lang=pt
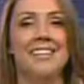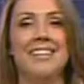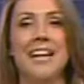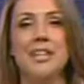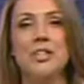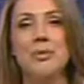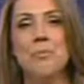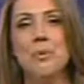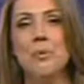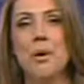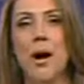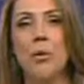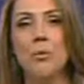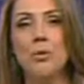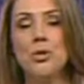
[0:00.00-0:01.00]
7 mil
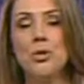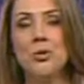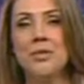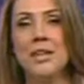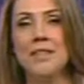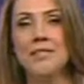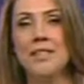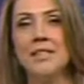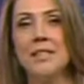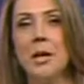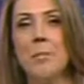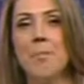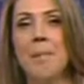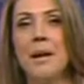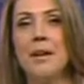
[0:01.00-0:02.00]
gaúchos devem
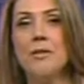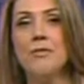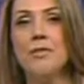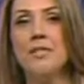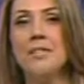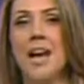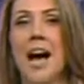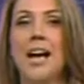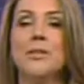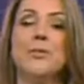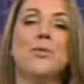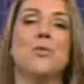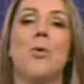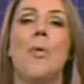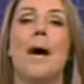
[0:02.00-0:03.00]
ser
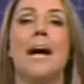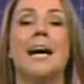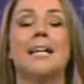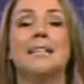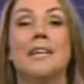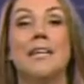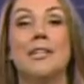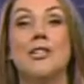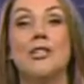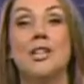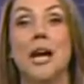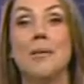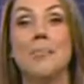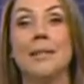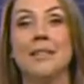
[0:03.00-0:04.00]
beneficiados com a carteira de
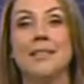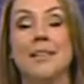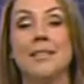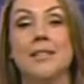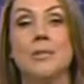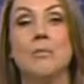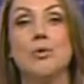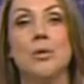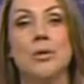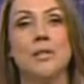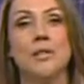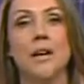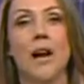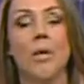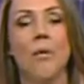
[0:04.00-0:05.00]
habilitação
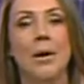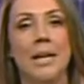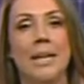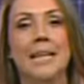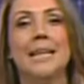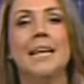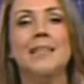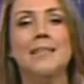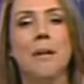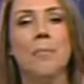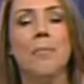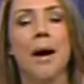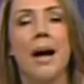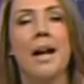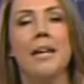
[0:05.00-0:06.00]
social. Quem tem
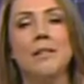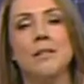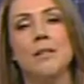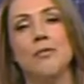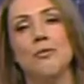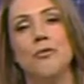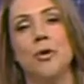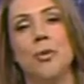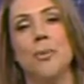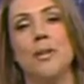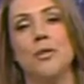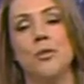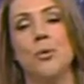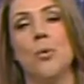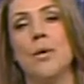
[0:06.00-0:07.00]
mais
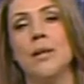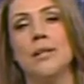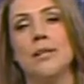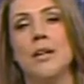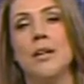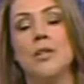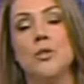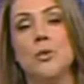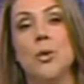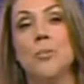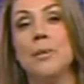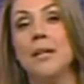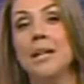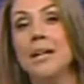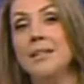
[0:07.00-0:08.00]
informações
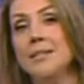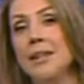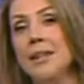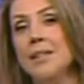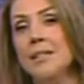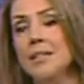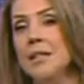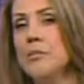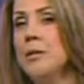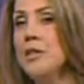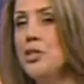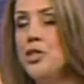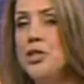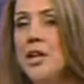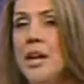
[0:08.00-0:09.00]
sobre quem tem
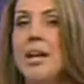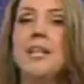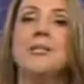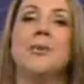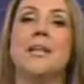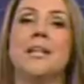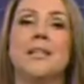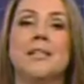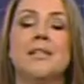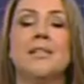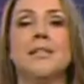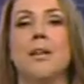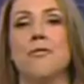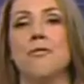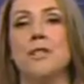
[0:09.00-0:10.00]
exatamente direito a esse
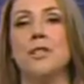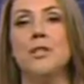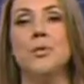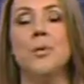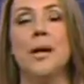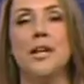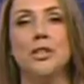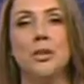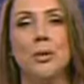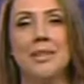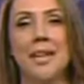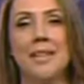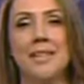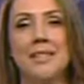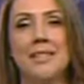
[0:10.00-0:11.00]
serviço é a
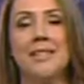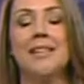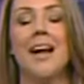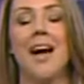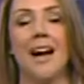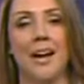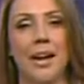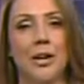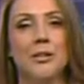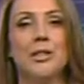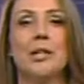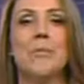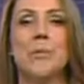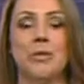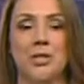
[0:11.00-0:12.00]
jornalista Raquel
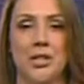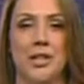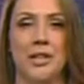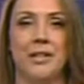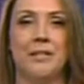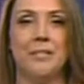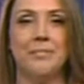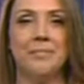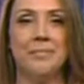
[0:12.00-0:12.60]
Tramontini